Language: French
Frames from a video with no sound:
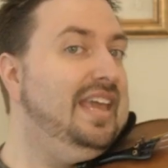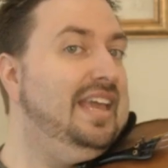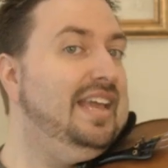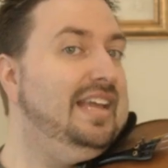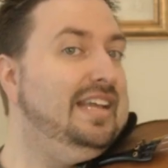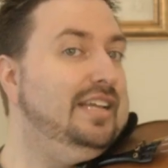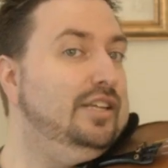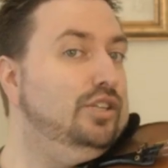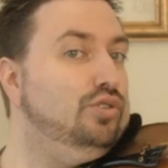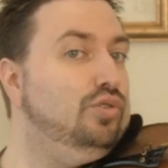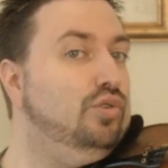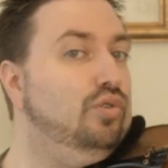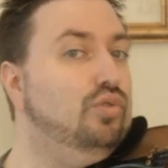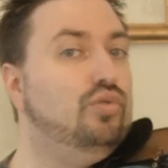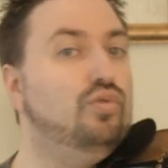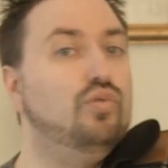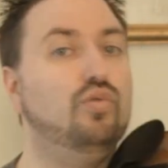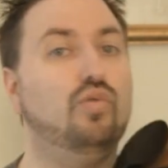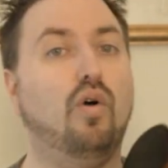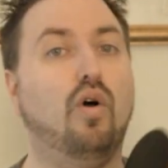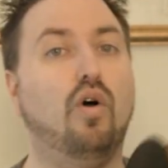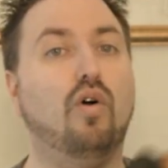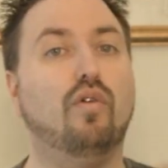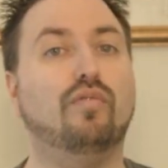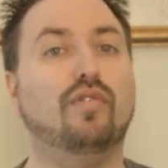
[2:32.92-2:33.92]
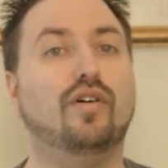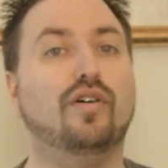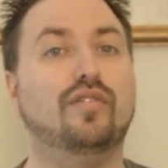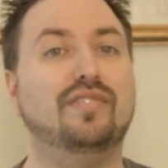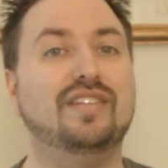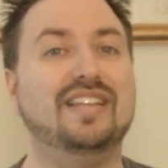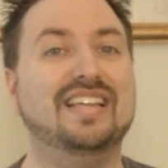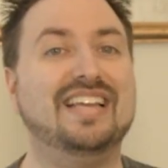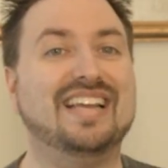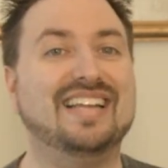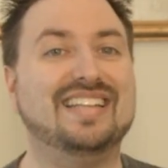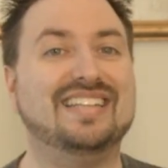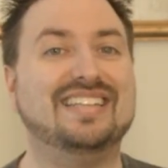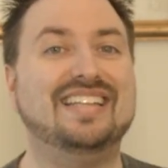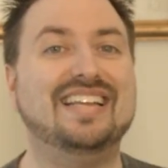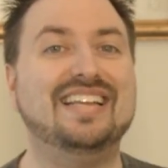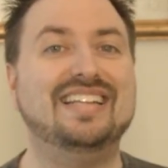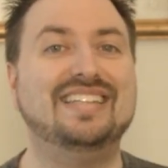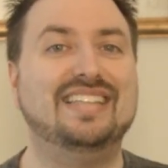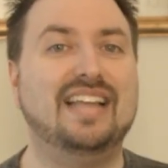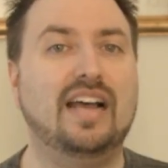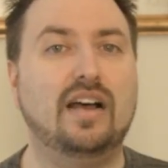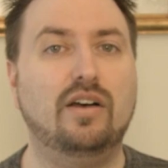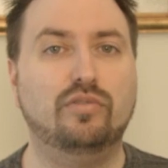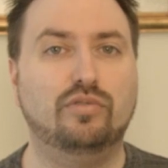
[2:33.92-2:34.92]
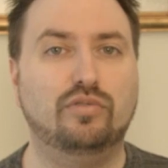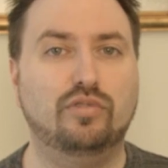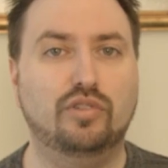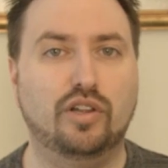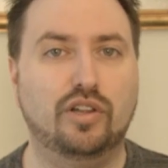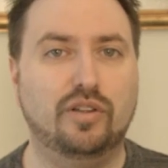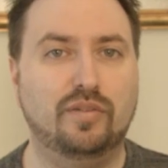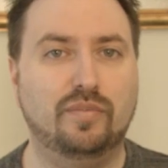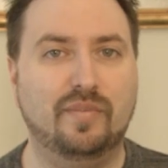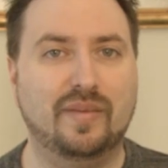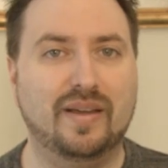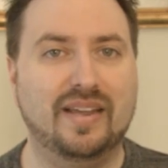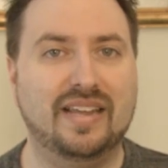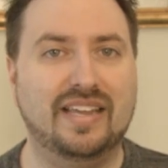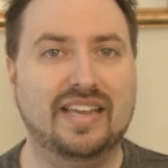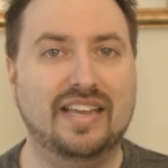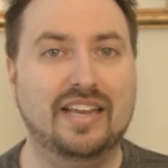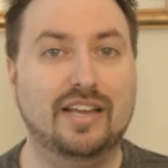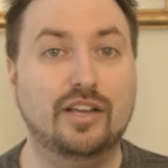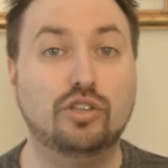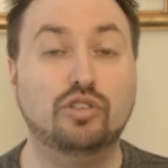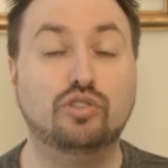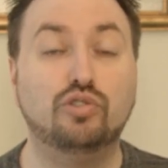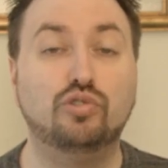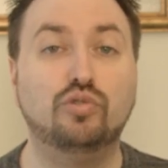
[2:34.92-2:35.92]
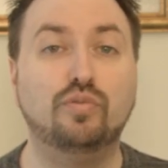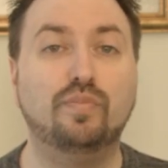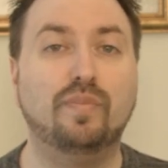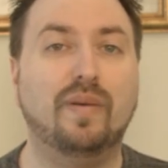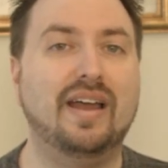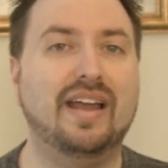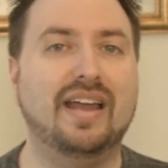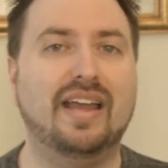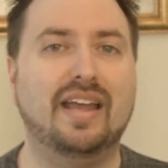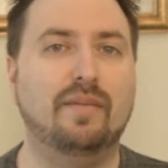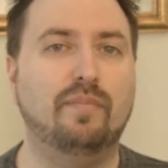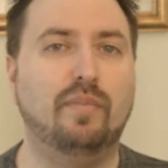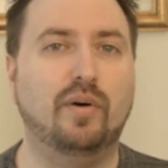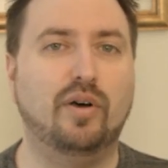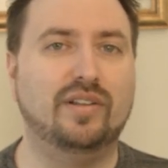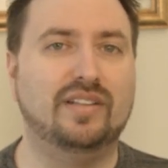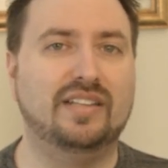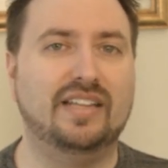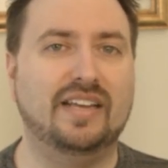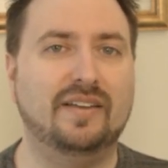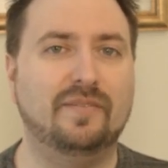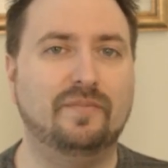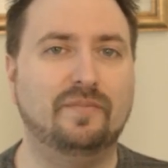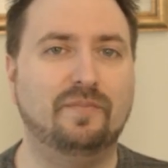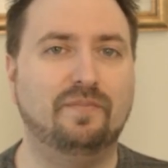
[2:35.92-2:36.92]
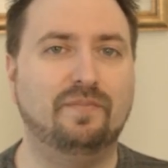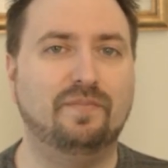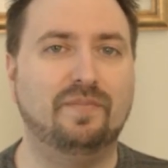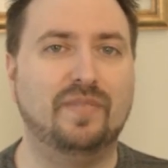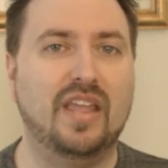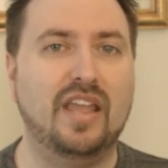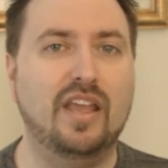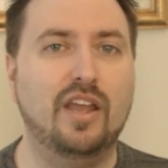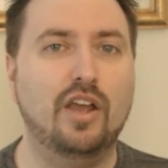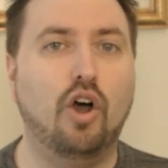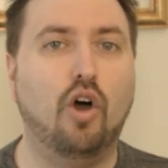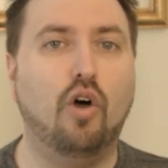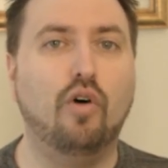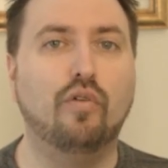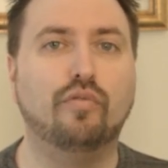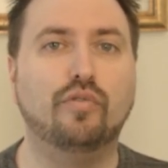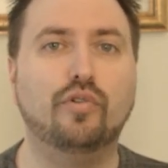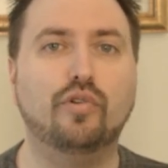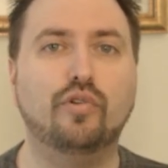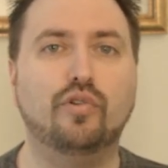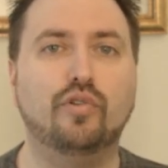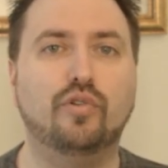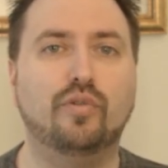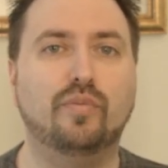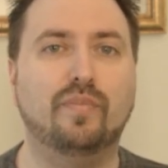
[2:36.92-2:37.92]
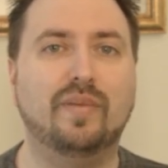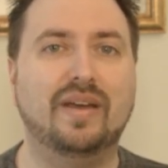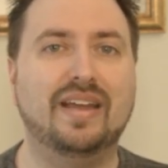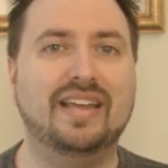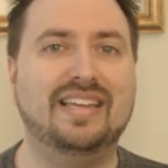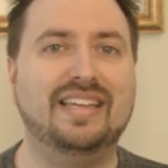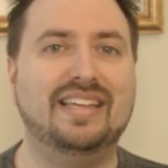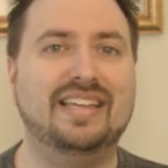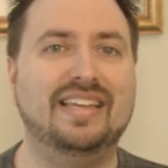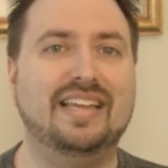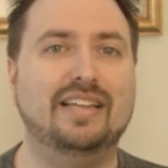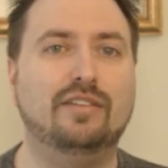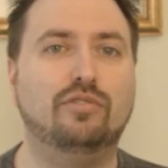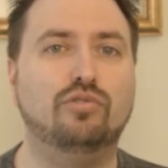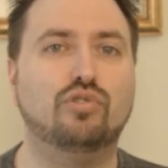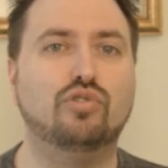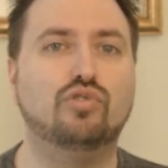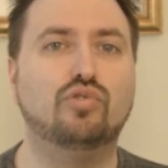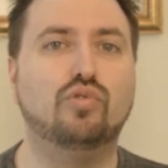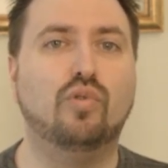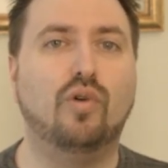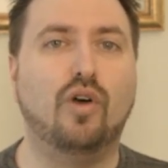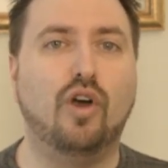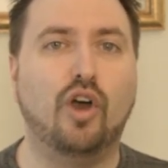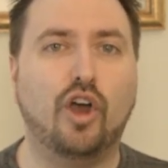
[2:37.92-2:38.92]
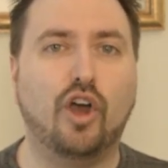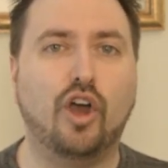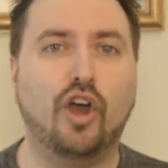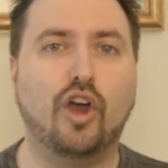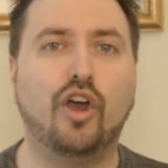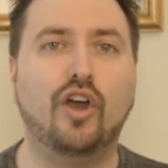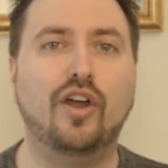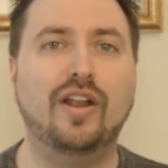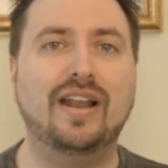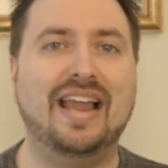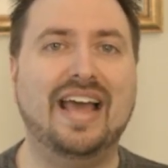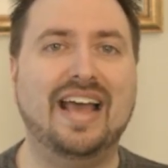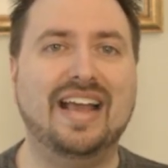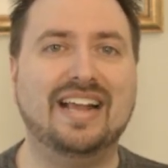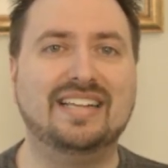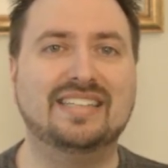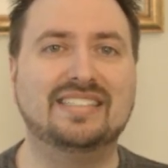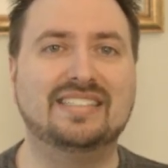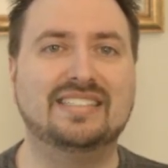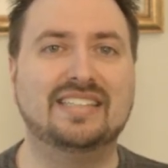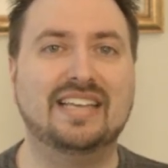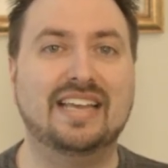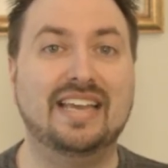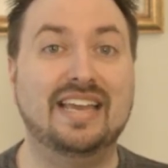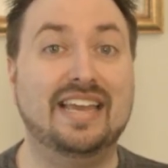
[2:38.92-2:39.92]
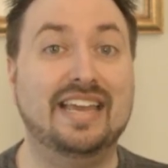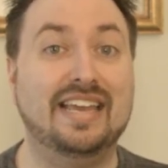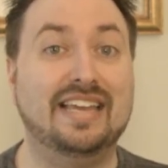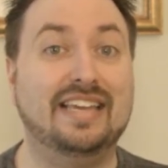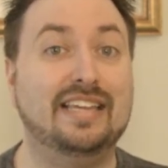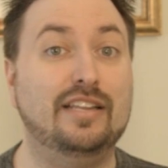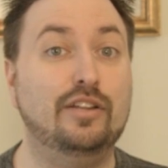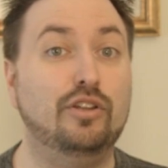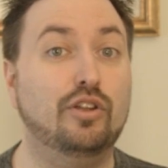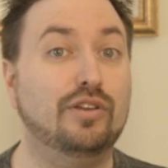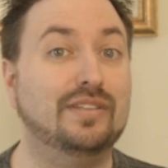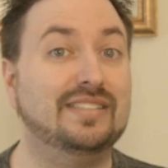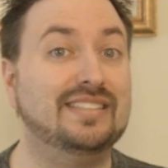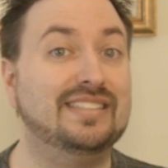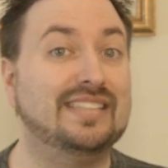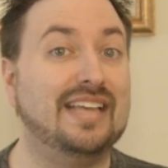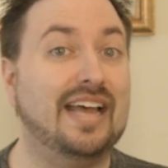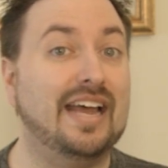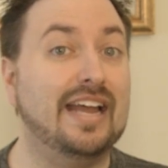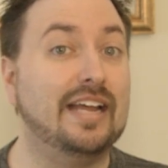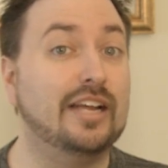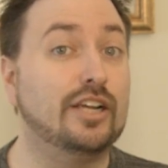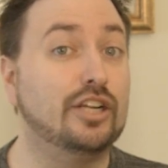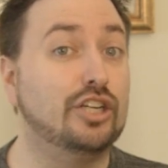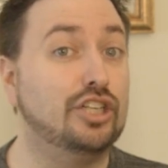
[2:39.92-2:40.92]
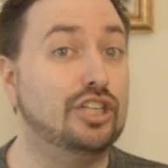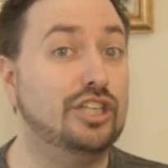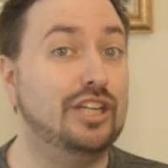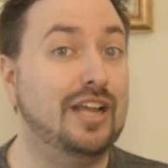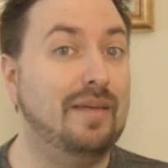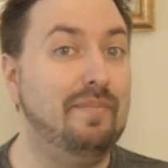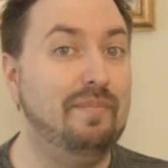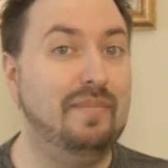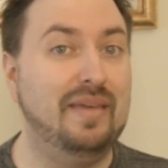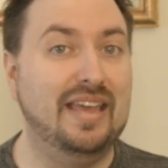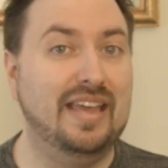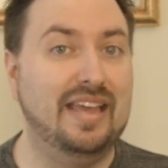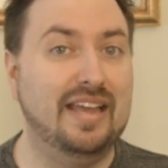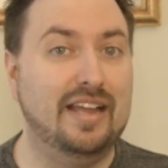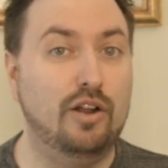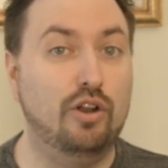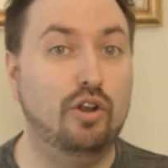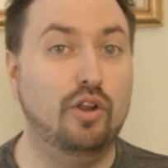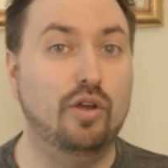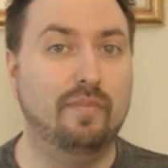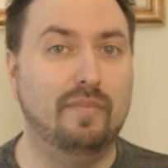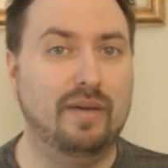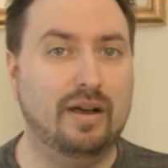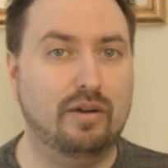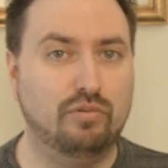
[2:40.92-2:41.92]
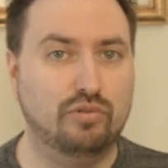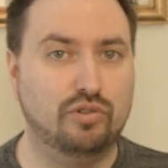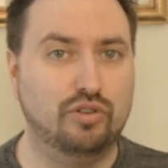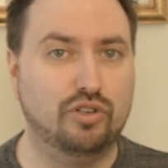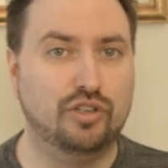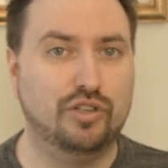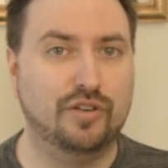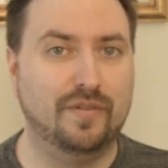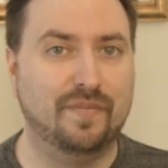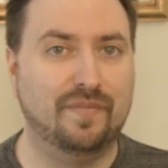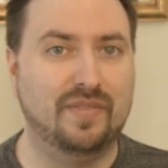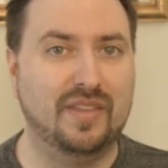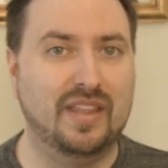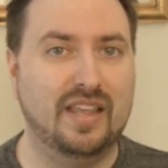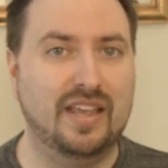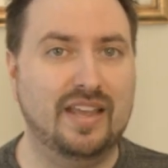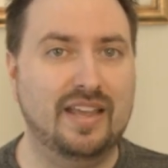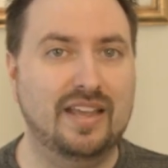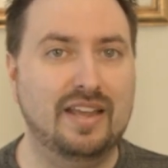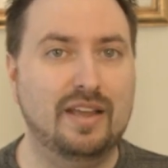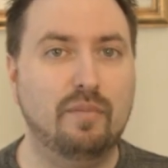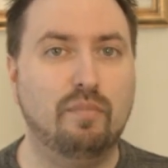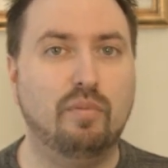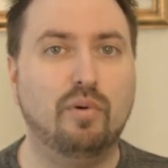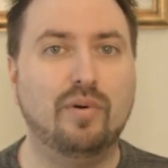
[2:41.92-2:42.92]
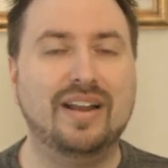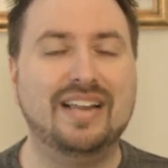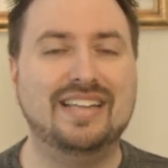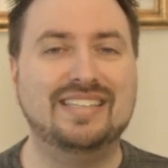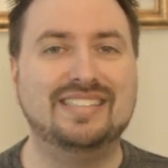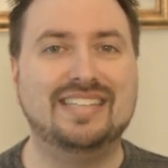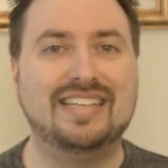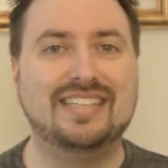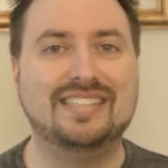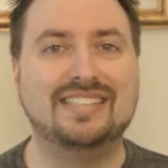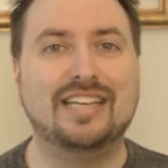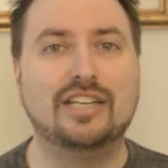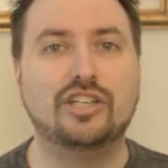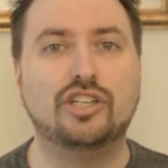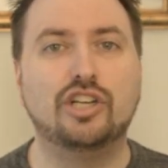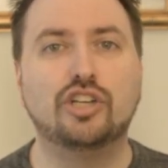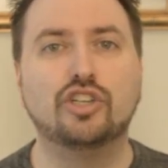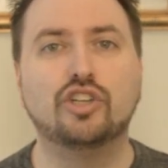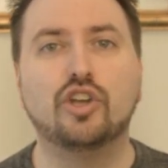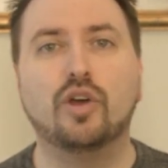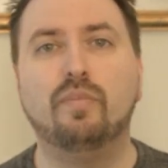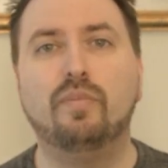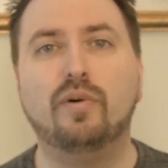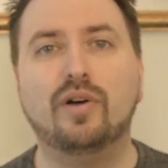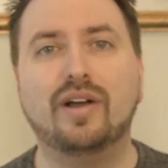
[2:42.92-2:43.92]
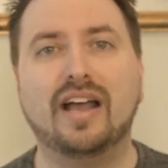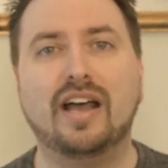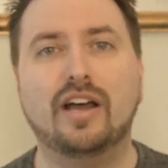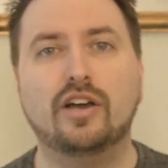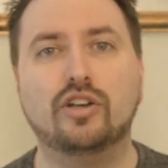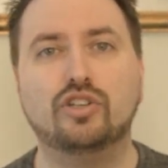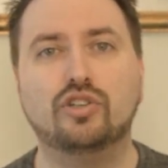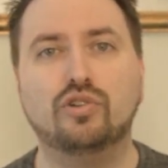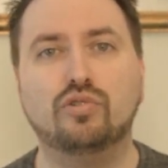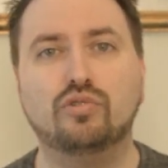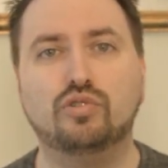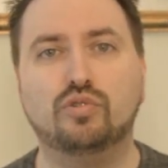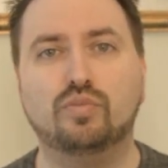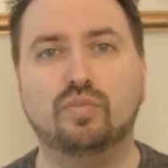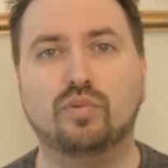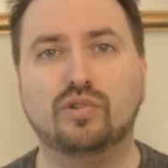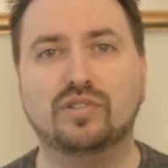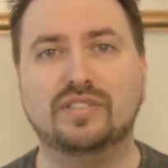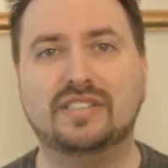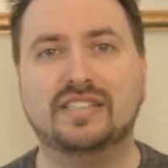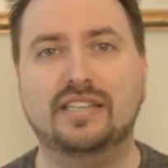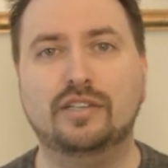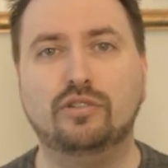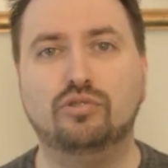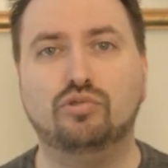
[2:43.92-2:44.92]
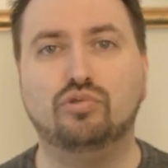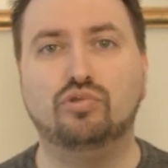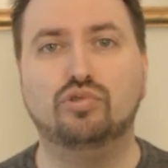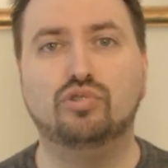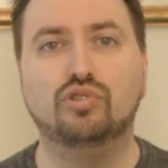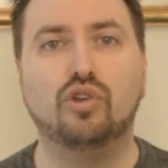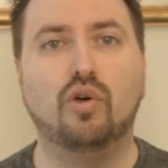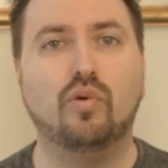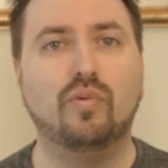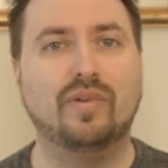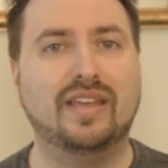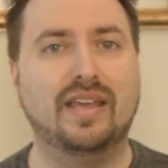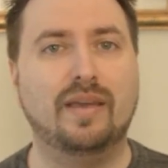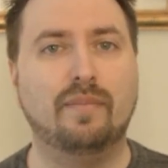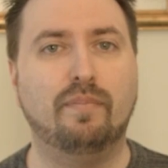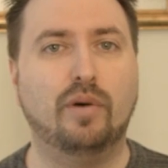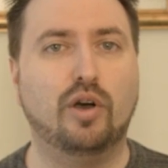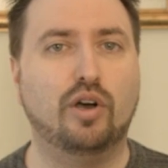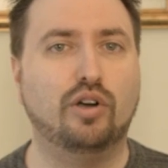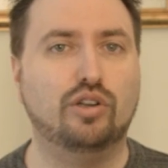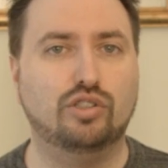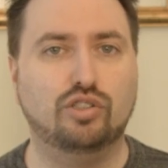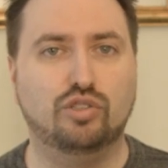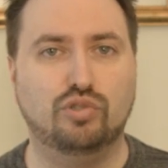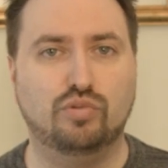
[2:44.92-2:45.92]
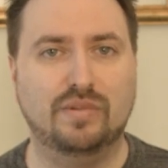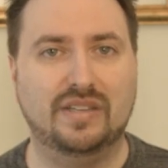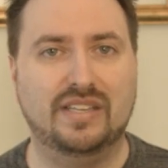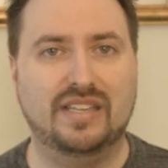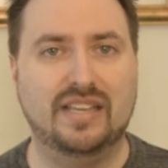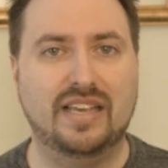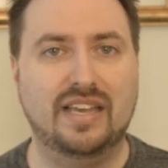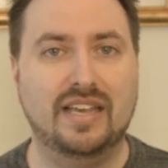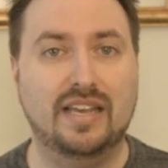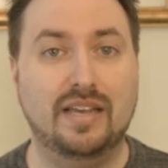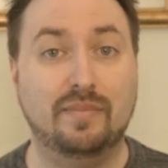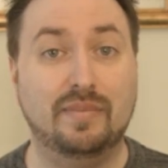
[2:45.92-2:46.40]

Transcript: Et surtout, on va venir détendre notre main. Super important. On veut une main qui est toujours relaxe et qui ne serre jamais le manche. Pour l'instant, ça ne changera pas grand-chose pour ce qui est du son qui est produit.